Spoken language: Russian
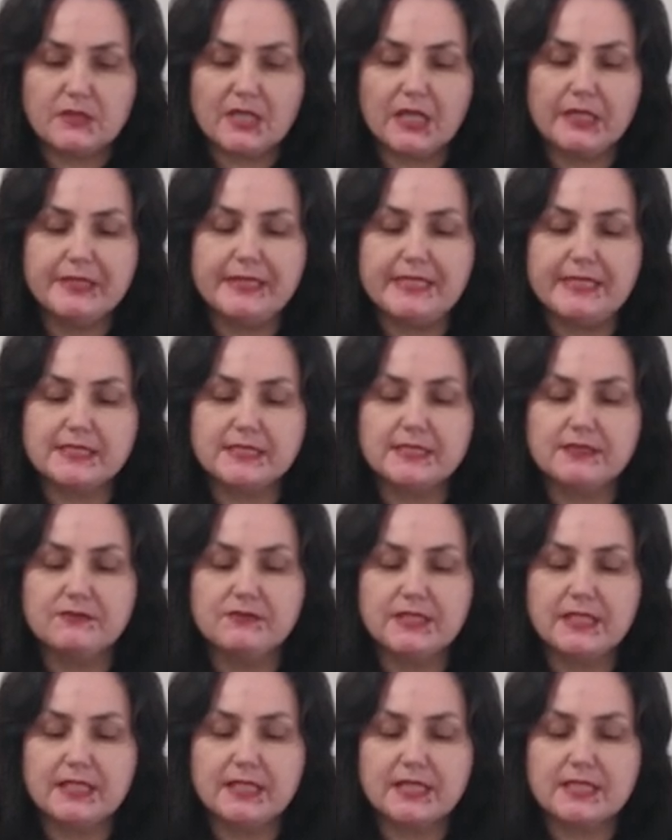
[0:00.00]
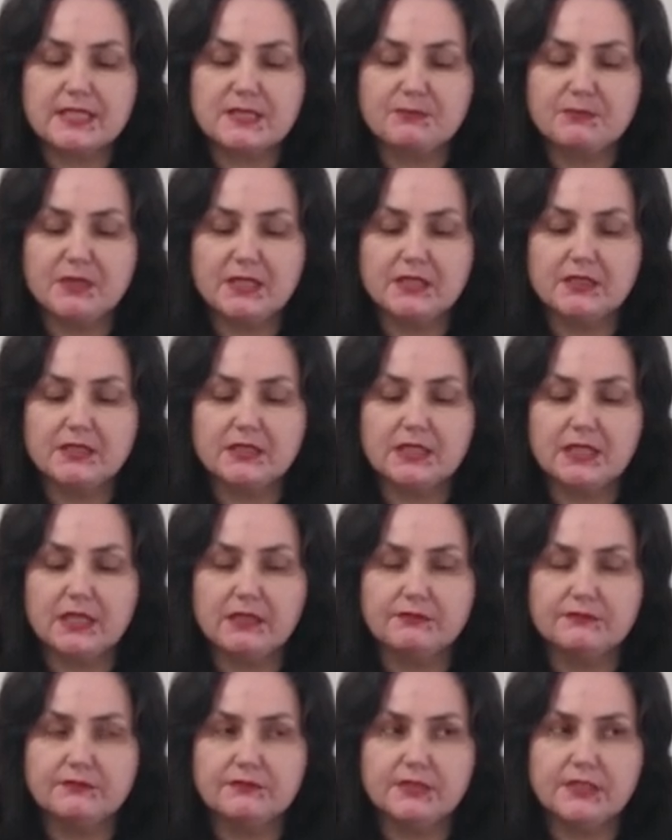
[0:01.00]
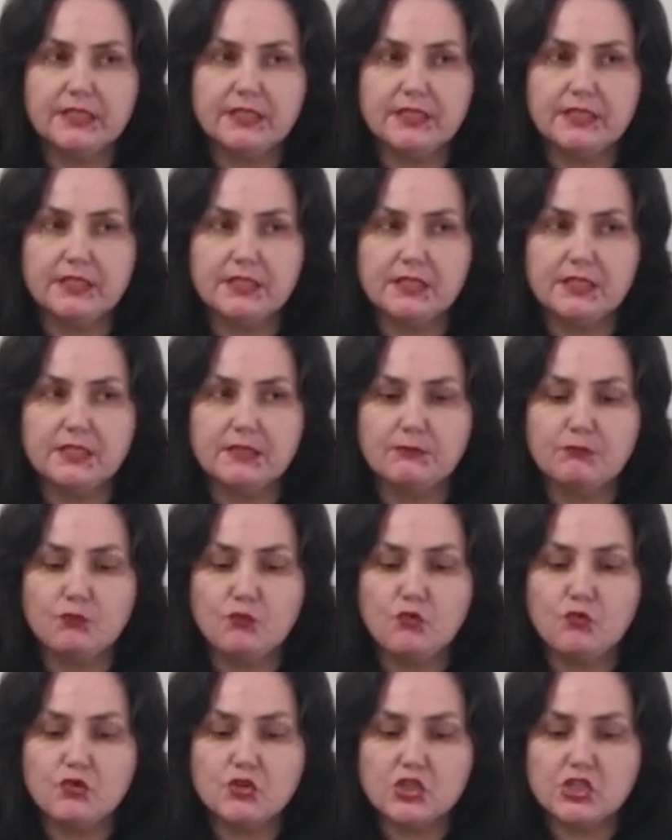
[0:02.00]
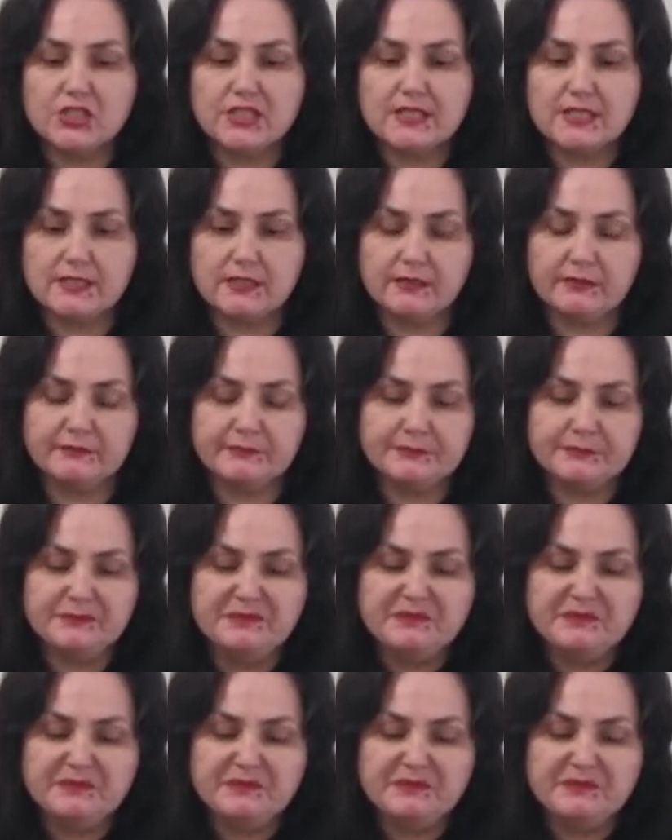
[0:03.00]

негативные аспекты, да, вы их можете